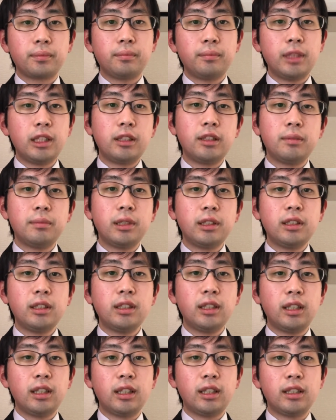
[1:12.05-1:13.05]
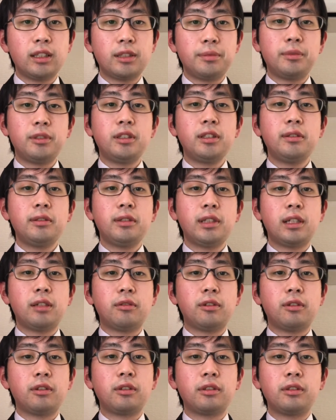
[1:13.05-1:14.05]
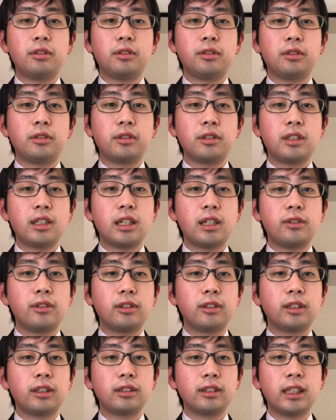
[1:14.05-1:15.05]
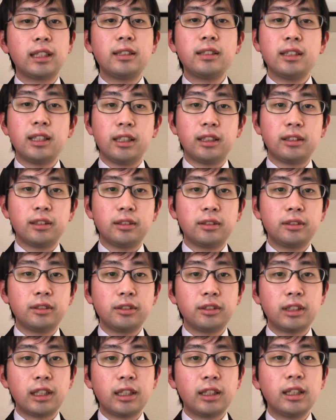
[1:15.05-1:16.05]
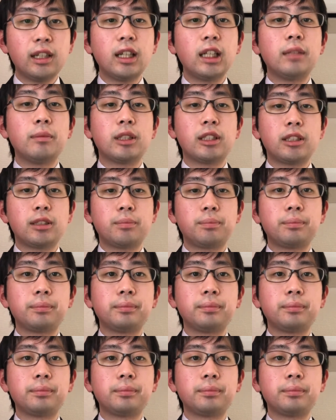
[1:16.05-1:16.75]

3つ目に、えー、自分ではほとんどスターを出せないという点があります